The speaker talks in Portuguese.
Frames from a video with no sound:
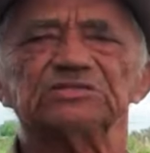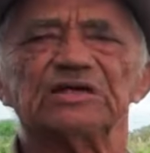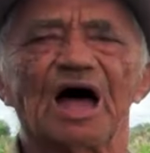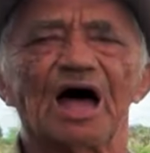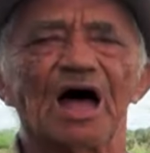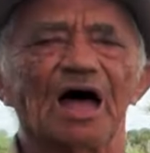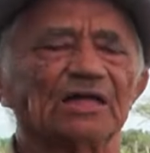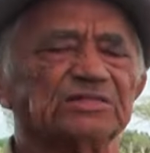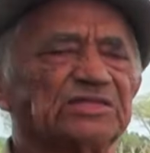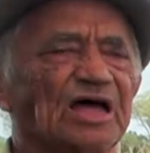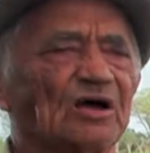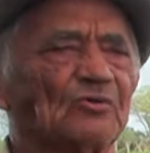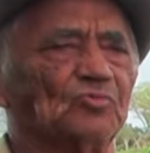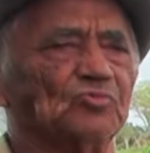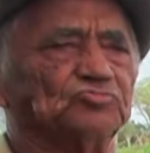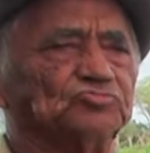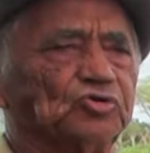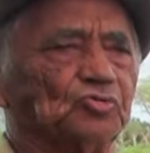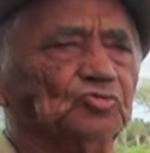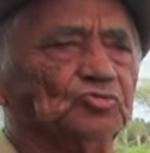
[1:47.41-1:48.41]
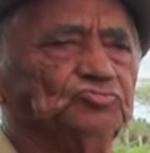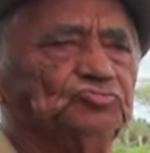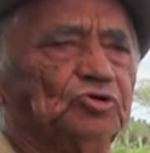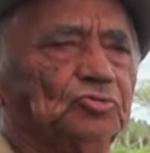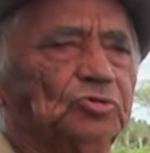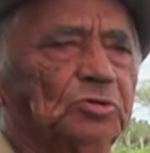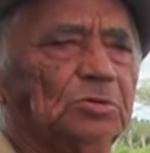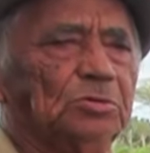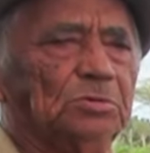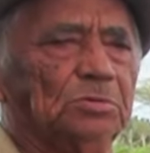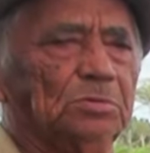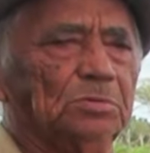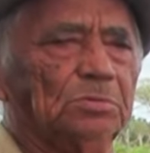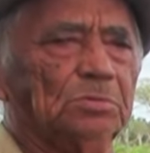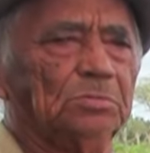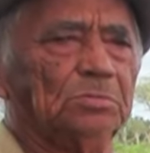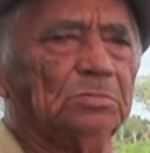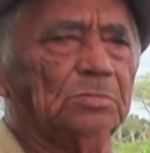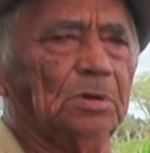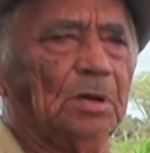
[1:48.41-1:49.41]
Tá, é, tá com tudo. Tá com
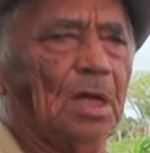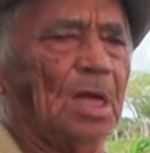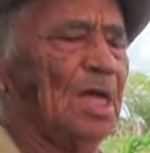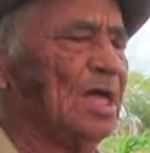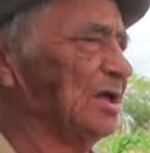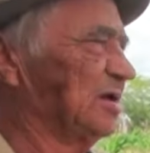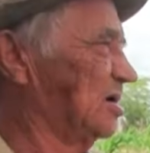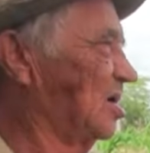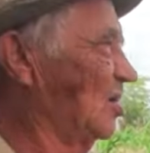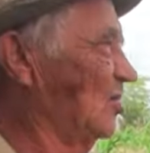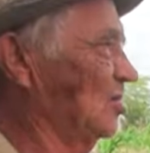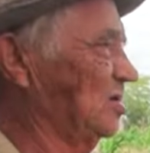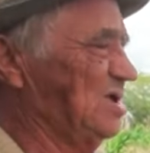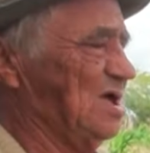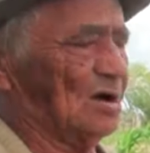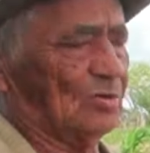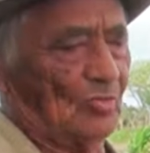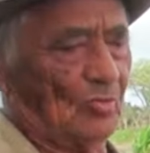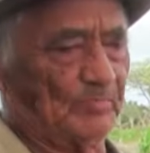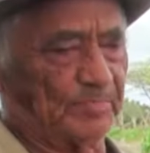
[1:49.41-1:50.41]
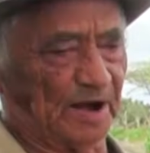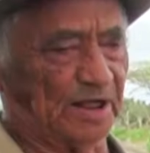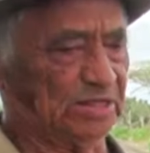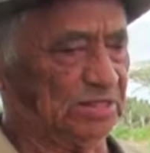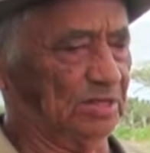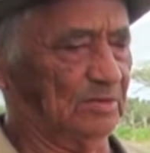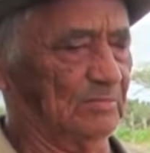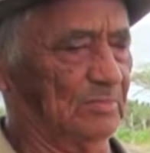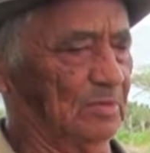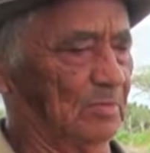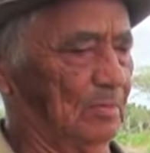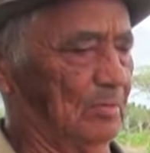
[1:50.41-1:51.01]
tudo. Que eu ia comprar esse.